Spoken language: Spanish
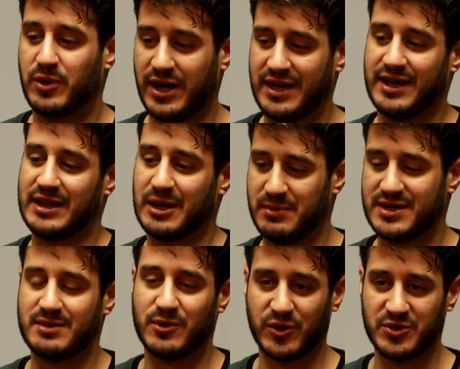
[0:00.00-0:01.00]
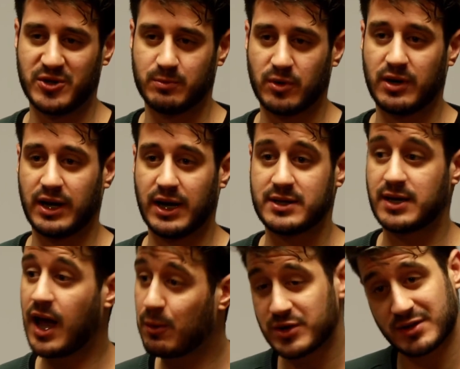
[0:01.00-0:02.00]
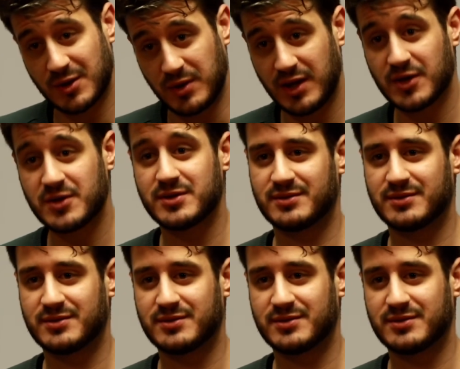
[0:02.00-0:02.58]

por ahí que también se me conoció un poco en la clase. Ah, vos haces videos.